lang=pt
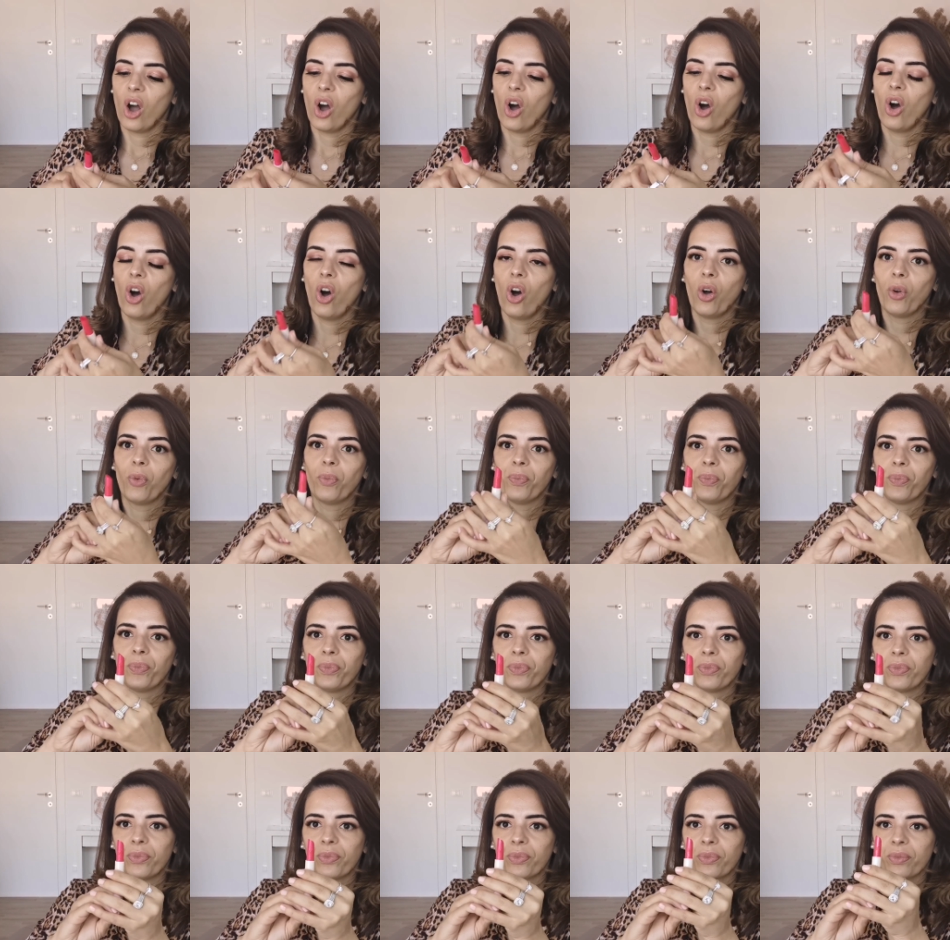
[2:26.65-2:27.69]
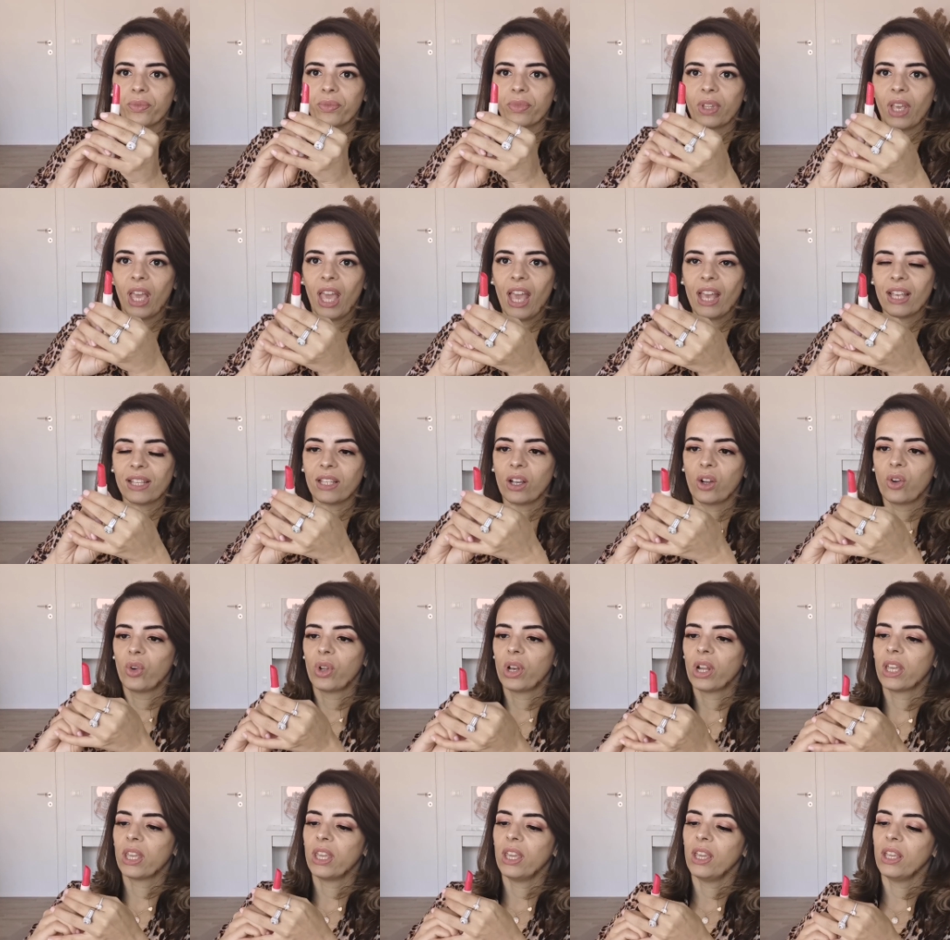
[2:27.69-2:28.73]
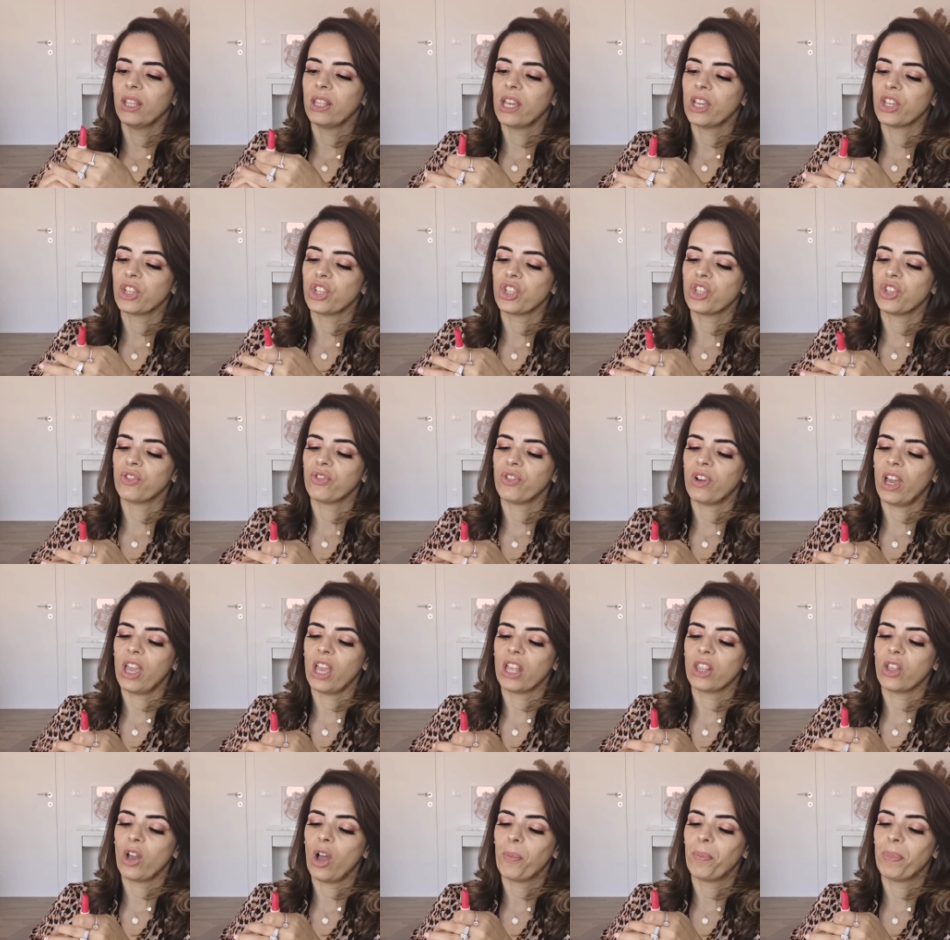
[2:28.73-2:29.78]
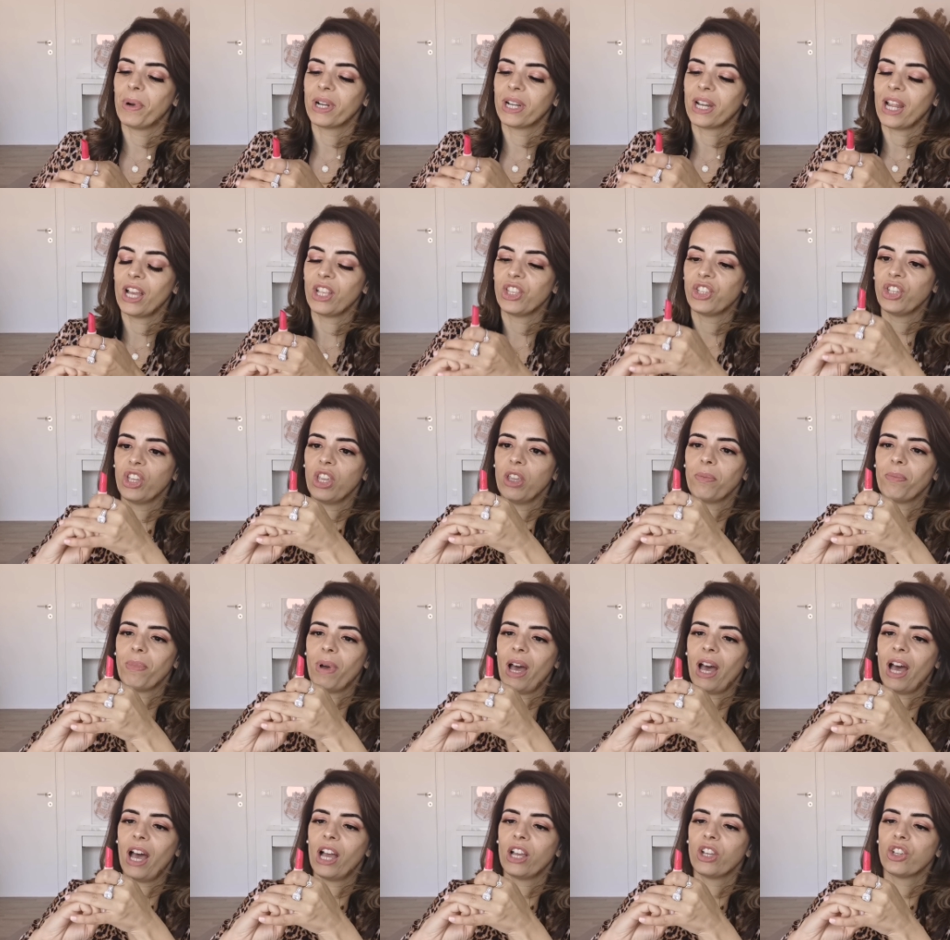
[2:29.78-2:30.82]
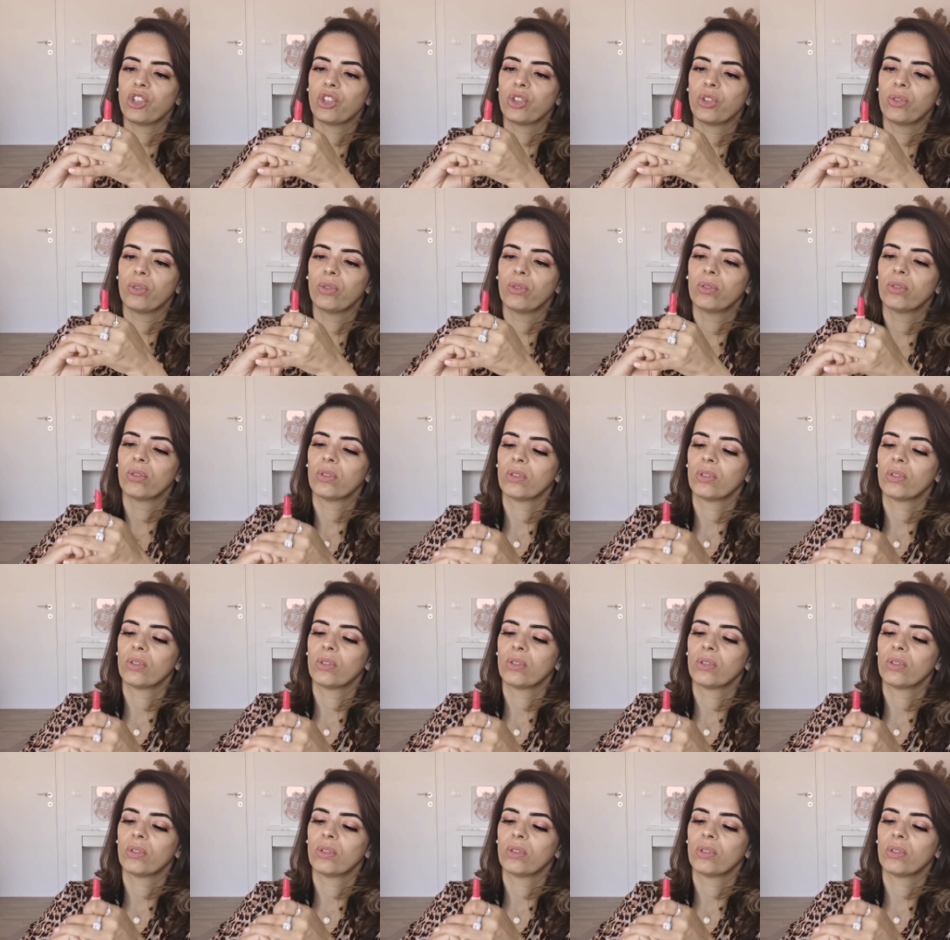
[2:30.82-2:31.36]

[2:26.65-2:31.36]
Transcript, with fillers: Ó, essa cor aqui, daí a gente vai dar uma apertadinha embaixo.